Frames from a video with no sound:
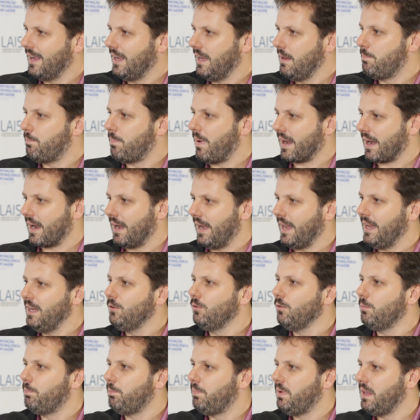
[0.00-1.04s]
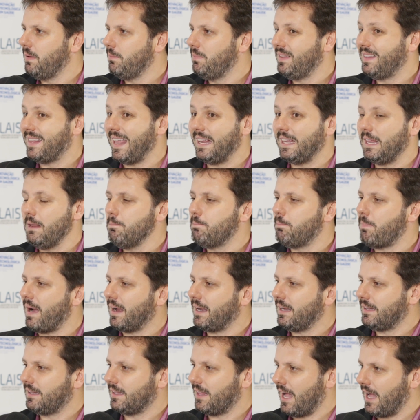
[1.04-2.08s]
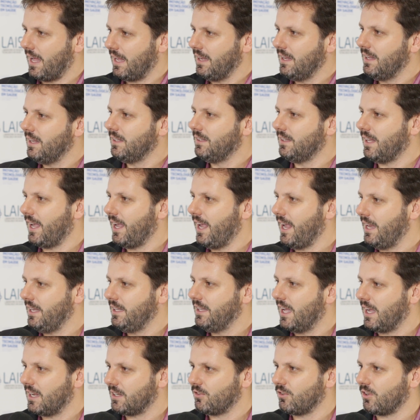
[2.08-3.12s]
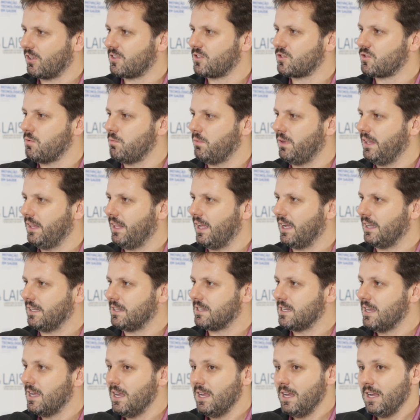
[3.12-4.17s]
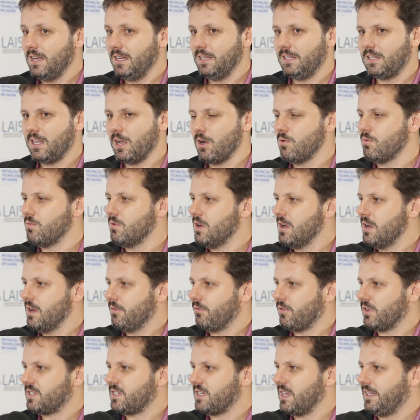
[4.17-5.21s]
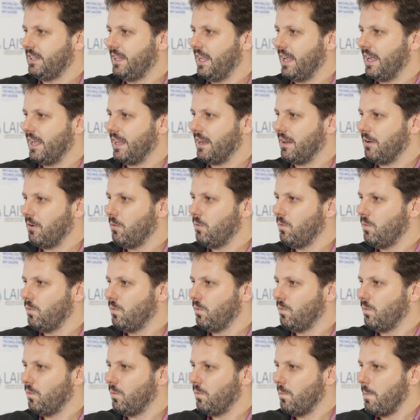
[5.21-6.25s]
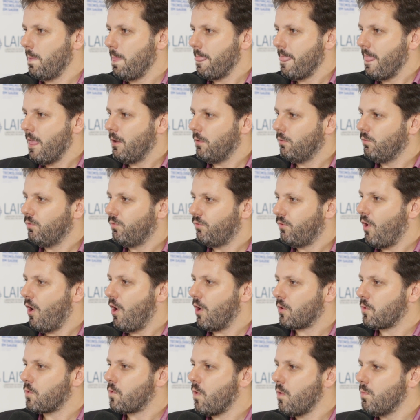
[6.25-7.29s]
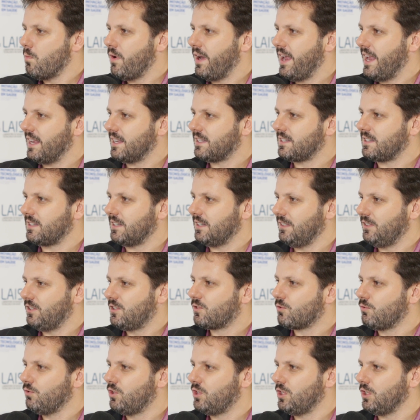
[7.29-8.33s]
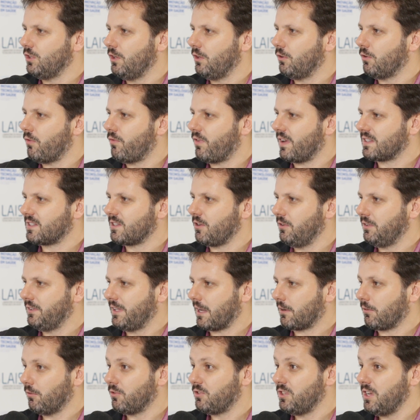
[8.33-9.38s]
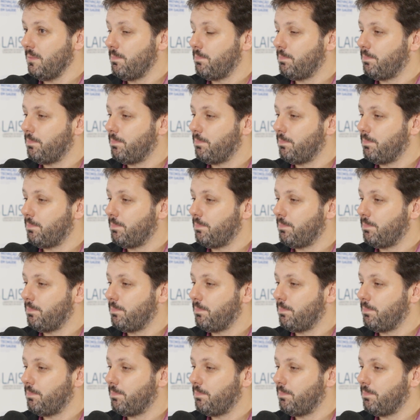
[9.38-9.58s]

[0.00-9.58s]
e, para além do PIB, tem que impactar na realidade de nossas comunidades. Então, você ter um, um fórum como esse discutindo inovação e tecnologia, e